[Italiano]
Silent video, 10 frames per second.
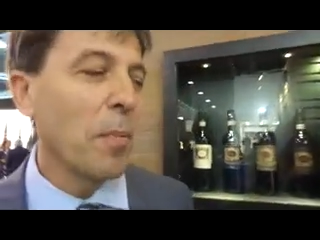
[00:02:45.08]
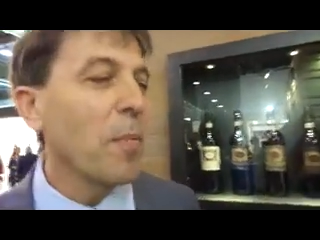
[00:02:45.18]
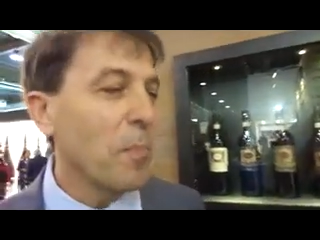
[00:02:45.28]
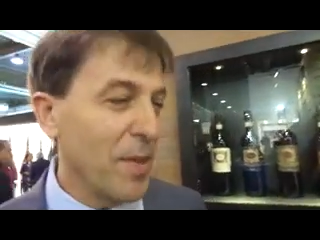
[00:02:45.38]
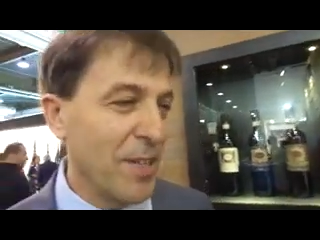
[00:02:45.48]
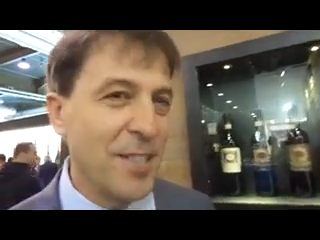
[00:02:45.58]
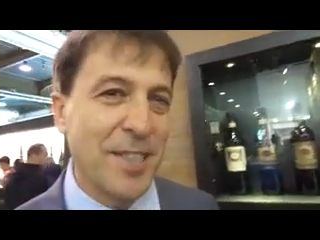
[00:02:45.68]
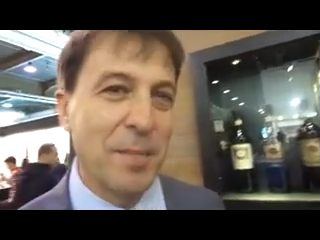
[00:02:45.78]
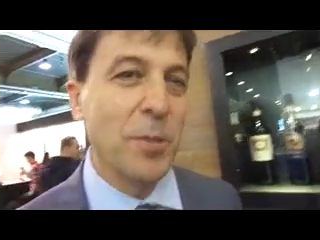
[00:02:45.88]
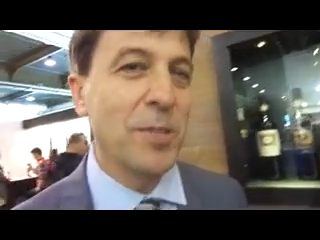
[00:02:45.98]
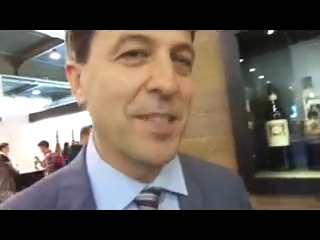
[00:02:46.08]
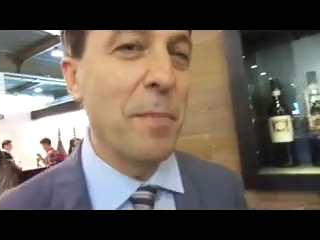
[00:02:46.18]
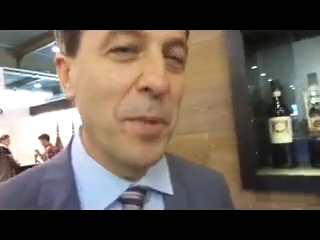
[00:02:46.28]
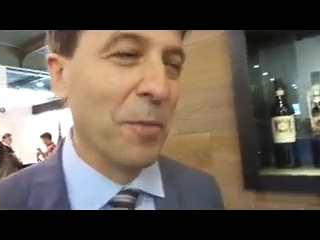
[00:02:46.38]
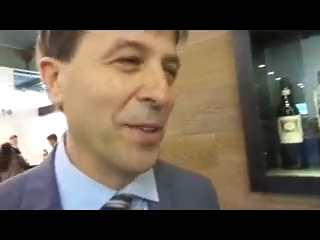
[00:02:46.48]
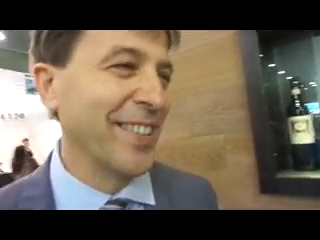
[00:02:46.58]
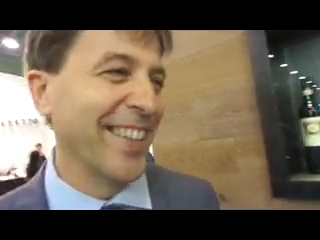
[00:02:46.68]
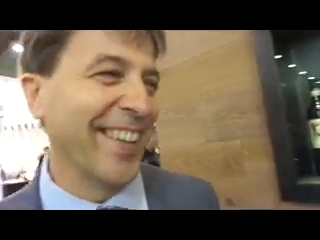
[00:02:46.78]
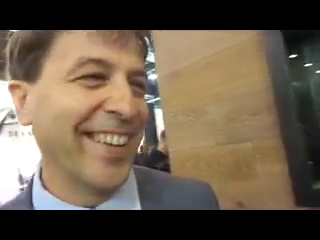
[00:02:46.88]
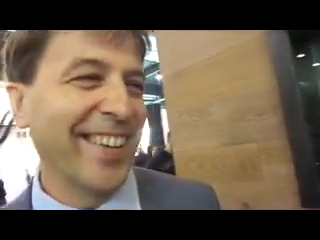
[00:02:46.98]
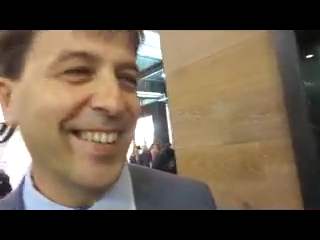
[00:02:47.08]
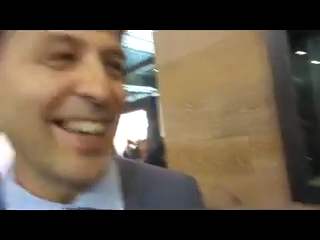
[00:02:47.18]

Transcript: Andrea, grazie. Sempre volentieri, grazie